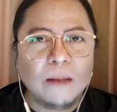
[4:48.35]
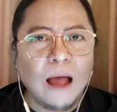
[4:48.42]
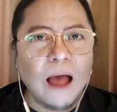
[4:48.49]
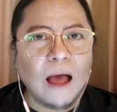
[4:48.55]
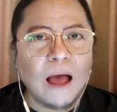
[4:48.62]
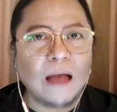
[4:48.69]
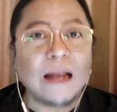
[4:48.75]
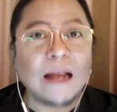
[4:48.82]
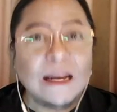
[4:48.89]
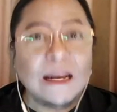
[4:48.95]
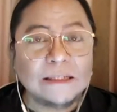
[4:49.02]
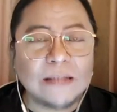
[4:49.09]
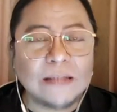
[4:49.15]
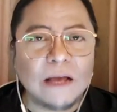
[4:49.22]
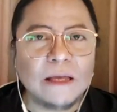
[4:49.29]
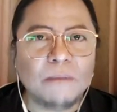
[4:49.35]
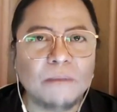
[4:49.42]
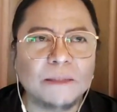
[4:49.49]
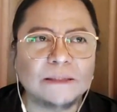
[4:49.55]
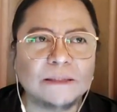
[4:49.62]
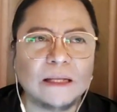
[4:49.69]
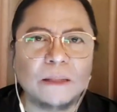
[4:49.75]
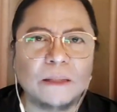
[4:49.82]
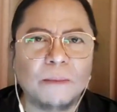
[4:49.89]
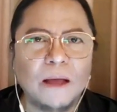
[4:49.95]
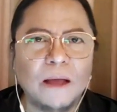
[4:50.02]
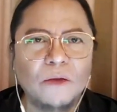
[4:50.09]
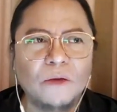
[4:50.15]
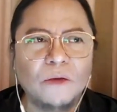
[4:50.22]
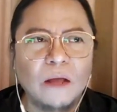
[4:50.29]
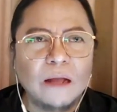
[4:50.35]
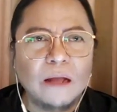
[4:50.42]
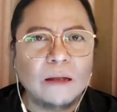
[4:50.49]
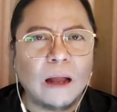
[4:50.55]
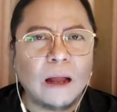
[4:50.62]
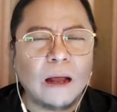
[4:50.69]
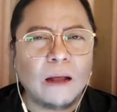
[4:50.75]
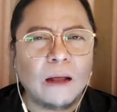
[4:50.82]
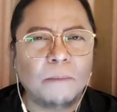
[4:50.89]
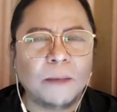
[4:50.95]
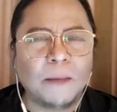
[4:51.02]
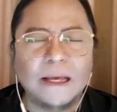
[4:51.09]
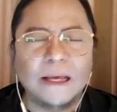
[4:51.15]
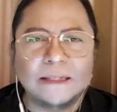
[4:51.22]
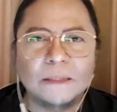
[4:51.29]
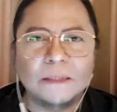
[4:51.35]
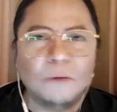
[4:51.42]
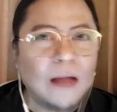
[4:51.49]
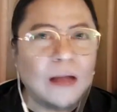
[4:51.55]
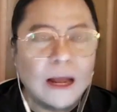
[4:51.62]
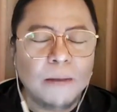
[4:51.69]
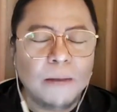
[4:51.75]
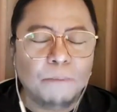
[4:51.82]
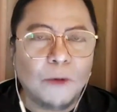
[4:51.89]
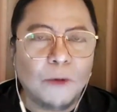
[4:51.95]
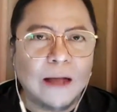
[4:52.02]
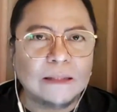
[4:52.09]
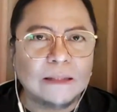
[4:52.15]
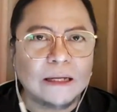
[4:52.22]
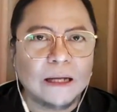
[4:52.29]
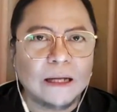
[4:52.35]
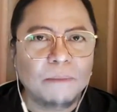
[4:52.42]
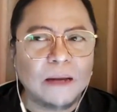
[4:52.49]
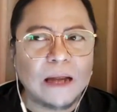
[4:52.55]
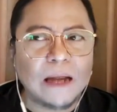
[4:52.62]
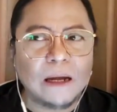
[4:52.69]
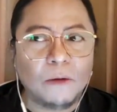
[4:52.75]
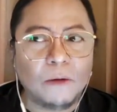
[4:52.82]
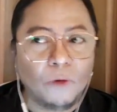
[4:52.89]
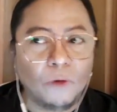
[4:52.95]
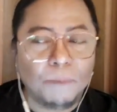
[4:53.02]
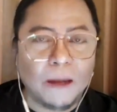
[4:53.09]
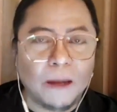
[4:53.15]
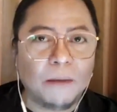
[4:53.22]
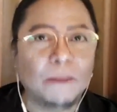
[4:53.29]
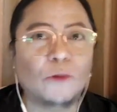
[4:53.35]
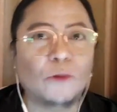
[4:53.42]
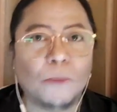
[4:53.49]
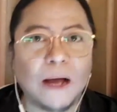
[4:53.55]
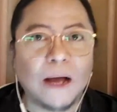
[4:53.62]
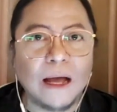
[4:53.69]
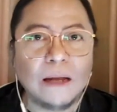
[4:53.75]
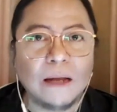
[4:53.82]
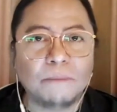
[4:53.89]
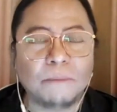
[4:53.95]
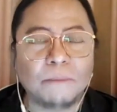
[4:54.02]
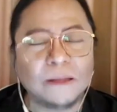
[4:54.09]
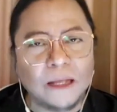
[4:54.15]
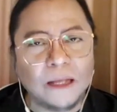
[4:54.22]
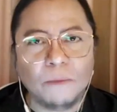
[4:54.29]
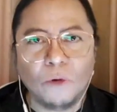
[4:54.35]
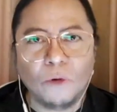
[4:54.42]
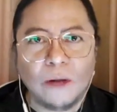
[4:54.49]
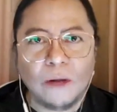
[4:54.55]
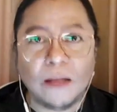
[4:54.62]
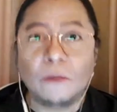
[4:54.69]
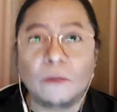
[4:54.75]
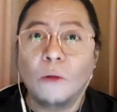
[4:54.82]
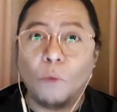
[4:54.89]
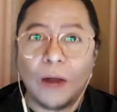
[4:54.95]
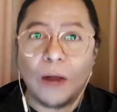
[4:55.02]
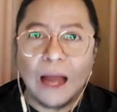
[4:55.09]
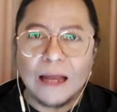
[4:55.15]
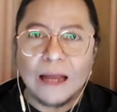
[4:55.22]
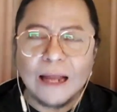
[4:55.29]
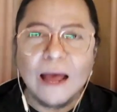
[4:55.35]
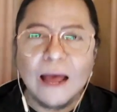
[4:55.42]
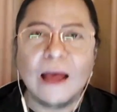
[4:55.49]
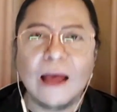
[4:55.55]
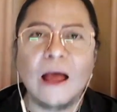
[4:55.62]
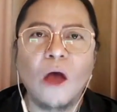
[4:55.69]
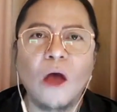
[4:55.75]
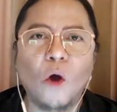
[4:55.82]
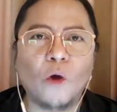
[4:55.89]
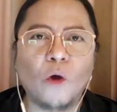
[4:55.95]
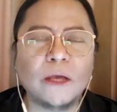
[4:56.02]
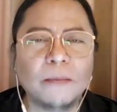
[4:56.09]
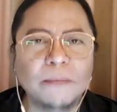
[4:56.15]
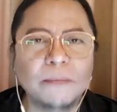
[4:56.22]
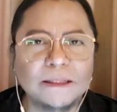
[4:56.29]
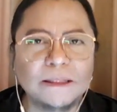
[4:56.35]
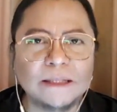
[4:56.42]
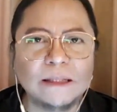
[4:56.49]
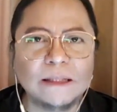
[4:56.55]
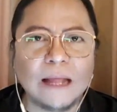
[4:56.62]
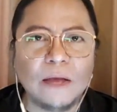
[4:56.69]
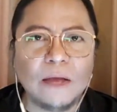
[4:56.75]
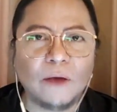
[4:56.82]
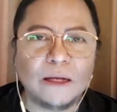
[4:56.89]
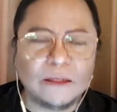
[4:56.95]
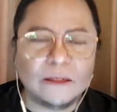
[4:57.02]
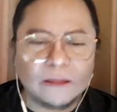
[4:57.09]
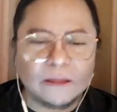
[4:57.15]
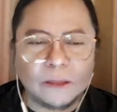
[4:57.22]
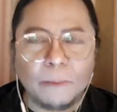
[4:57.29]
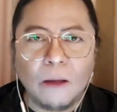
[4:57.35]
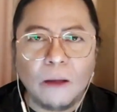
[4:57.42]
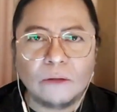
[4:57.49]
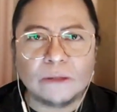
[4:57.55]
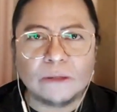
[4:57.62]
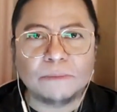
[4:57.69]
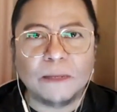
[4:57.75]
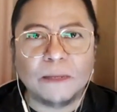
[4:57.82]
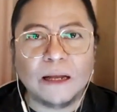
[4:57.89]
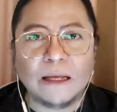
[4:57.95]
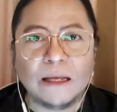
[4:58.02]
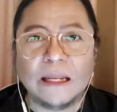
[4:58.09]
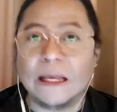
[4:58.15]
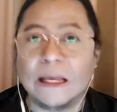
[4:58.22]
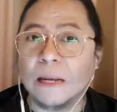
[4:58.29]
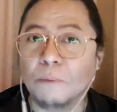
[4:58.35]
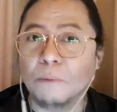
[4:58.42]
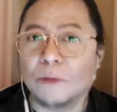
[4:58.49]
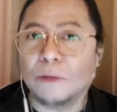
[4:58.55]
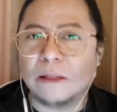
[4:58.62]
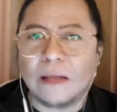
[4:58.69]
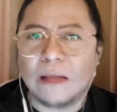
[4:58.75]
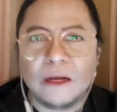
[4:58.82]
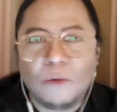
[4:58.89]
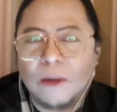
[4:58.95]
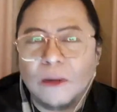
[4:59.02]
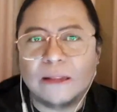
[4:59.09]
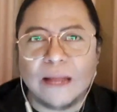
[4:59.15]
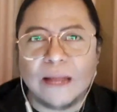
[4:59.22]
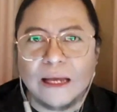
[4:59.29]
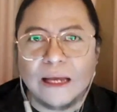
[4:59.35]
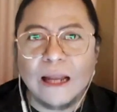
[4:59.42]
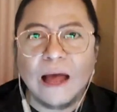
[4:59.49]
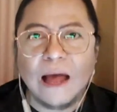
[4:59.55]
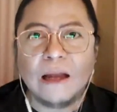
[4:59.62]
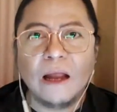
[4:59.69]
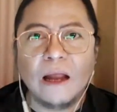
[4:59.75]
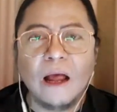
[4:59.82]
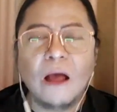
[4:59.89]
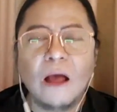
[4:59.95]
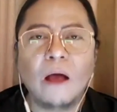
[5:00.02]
nakakaranas tayo niyan. Minsan, di ba, yung uh, ah, pagising mo, naalimpungatan ka, bigla na lang, uy, parang may dumaan. Pagtingin mo ulit, wala na. O kaya minsan tayo ay nagtatrabaho, tapos biglang kinikilabutan tayo ng walang dahilan,